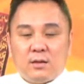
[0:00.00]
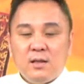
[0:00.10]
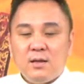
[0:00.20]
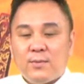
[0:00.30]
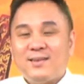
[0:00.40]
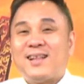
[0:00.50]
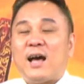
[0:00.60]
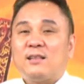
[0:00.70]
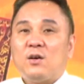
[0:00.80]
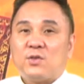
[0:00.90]
等你们
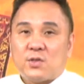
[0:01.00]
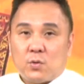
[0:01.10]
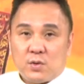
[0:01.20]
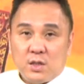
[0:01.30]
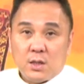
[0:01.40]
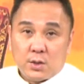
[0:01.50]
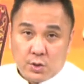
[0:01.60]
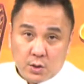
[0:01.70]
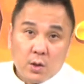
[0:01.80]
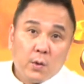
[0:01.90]
拿到手机的
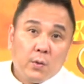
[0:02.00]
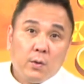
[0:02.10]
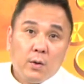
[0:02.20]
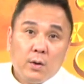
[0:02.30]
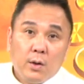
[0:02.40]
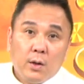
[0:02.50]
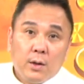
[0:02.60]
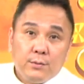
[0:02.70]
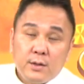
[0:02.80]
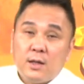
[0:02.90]
时候。
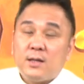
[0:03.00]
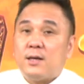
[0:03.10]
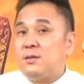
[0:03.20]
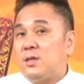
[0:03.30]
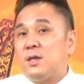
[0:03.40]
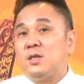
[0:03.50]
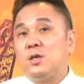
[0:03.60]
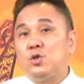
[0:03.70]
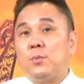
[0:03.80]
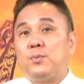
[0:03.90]
你的连接
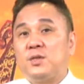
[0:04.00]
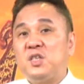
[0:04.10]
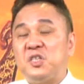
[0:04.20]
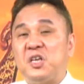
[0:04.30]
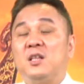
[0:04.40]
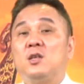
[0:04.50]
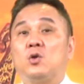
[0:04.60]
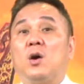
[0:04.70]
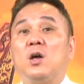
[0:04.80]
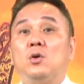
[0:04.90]
线就不是以前那
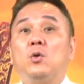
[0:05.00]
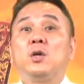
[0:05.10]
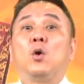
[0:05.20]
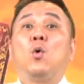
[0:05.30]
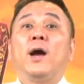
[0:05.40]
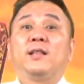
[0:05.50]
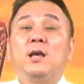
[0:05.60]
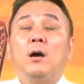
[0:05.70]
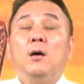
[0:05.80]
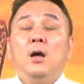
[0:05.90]
种很容易坏
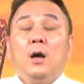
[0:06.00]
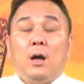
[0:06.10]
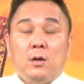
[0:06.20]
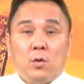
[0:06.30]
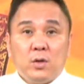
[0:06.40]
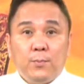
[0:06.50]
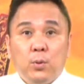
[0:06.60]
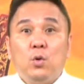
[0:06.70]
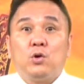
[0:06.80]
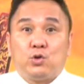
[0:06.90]
掉、很容易
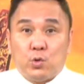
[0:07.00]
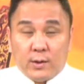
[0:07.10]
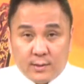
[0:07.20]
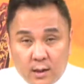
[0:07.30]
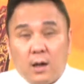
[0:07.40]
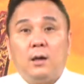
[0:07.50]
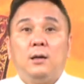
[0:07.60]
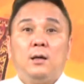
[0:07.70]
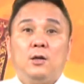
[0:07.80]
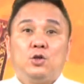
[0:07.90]
破损的
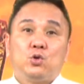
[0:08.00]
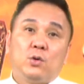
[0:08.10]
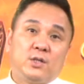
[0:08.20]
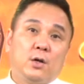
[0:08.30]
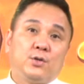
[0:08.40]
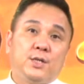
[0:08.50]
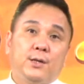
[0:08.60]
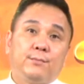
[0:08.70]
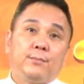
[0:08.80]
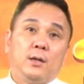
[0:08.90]
塑胶
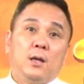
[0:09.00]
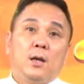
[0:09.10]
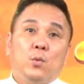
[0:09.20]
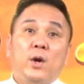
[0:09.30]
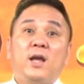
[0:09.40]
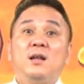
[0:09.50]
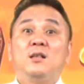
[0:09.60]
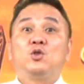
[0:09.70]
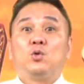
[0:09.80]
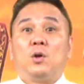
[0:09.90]
线，为
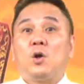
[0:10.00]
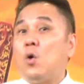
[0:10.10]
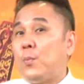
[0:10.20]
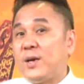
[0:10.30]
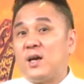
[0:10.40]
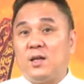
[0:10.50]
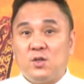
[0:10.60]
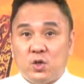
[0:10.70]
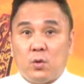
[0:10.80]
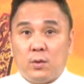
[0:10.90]
人所诟病
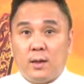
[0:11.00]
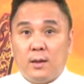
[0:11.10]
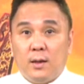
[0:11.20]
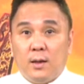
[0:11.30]
很久了。